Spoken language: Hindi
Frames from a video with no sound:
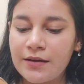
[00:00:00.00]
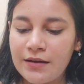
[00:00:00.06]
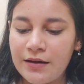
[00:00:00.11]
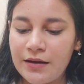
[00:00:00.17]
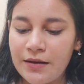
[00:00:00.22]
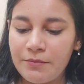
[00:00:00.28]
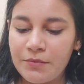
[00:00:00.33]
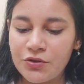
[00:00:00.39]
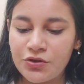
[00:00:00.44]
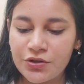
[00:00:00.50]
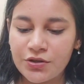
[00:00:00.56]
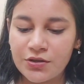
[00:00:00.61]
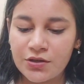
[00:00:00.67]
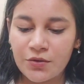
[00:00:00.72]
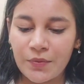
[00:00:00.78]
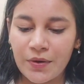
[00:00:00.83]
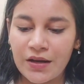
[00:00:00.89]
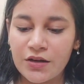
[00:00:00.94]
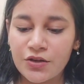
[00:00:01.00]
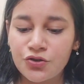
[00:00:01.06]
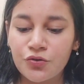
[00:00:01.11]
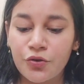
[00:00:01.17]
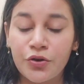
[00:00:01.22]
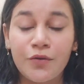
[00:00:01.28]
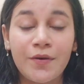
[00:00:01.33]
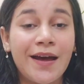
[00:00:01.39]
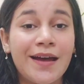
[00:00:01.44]
let me just quickly show
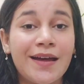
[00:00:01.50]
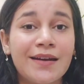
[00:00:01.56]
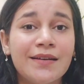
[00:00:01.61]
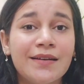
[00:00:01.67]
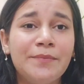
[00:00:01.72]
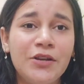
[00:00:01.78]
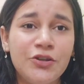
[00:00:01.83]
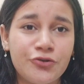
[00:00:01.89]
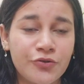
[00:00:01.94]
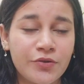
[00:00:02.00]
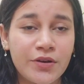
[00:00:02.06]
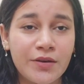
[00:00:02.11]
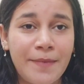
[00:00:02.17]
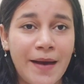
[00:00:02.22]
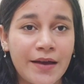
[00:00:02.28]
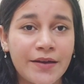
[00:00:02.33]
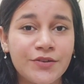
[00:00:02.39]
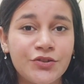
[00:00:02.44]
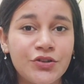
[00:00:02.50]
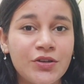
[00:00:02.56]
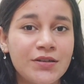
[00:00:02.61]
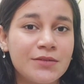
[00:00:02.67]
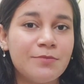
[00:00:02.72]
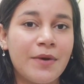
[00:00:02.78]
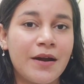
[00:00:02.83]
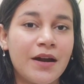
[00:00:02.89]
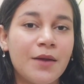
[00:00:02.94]
you and meesho ki packaging is
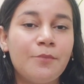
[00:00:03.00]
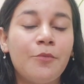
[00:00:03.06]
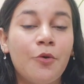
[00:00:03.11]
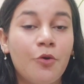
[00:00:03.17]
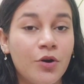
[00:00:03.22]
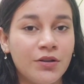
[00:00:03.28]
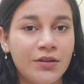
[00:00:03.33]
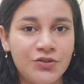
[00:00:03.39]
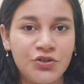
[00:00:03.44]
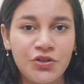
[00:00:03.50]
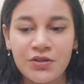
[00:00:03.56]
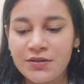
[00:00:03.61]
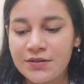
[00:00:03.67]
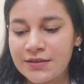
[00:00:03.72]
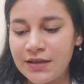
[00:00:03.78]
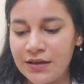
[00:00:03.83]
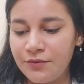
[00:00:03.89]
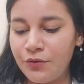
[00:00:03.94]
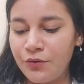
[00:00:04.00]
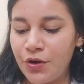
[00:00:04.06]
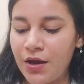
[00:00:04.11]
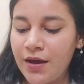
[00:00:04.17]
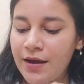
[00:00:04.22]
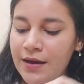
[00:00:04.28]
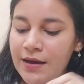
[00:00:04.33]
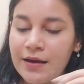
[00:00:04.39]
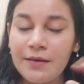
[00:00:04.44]
bana bahut बहुत receive hui
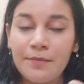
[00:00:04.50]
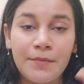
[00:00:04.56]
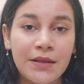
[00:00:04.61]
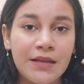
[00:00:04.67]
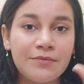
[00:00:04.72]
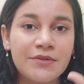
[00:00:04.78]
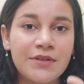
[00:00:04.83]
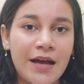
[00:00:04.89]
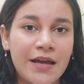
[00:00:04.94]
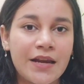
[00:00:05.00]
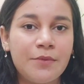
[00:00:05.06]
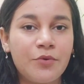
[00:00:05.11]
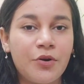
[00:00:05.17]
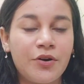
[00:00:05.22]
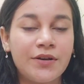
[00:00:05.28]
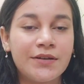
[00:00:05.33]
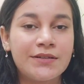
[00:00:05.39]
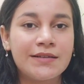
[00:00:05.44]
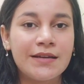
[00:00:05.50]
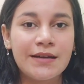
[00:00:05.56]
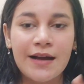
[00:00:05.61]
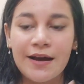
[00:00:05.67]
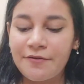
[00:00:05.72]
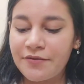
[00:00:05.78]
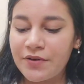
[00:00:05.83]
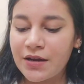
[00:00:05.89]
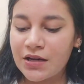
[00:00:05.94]
hai matlab sare products na
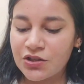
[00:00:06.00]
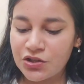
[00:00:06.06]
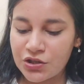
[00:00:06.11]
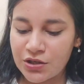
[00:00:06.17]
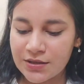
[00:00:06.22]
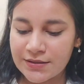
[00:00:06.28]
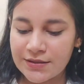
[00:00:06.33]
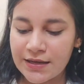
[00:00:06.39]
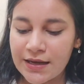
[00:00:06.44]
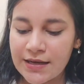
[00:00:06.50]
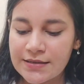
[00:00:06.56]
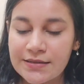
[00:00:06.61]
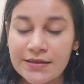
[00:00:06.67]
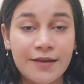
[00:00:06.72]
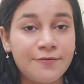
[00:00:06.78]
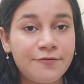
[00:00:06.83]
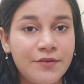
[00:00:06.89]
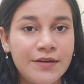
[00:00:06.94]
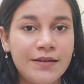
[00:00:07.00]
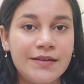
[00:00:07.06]
kafi acche se safely